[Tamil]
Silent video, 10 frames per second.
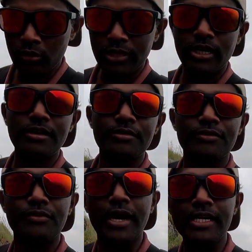மலையுடைய
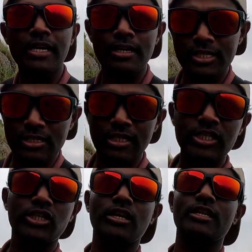ஃபைனல்
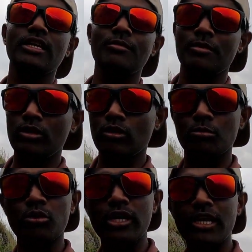ஸ்ட்ரெச் அதே மாதிரி
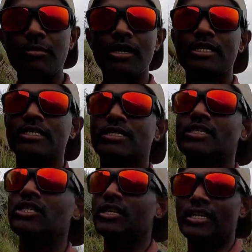ஒரு முக்கியமான
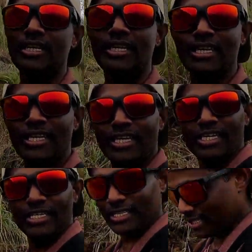ஸ்ட்ரெச்சான
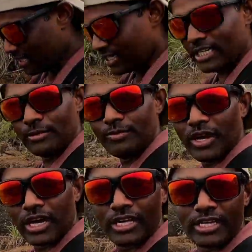இந்த டீப்
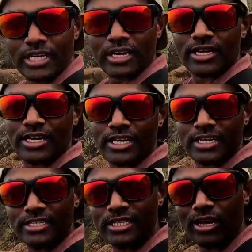வேலிக்கான
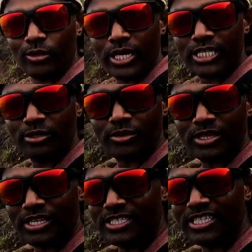இந்த லொக்கேஷன்
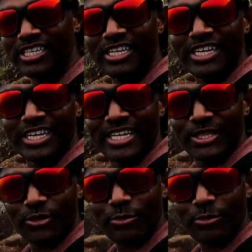வந்தாச்சு இது